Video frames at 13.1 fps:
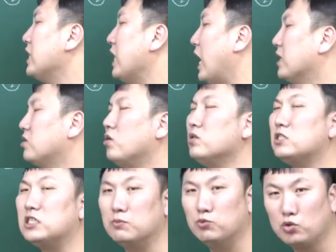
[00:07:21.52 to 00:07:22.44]
나왔던
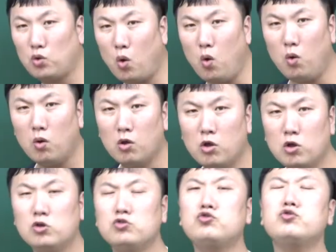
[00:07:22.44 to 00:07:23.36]
지문도
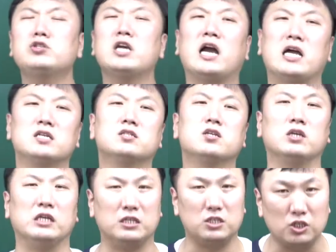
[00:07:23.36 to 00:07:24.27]
출제
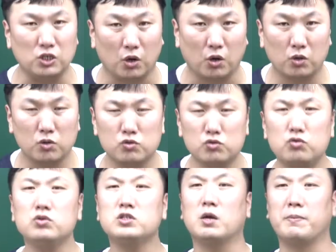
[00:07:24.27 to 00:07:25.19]
가능성이 있지요.
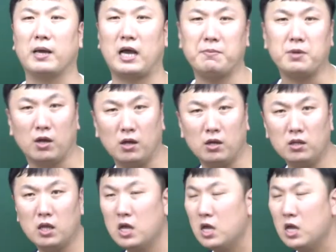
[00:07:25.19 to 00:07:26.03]
수능시험에 가면.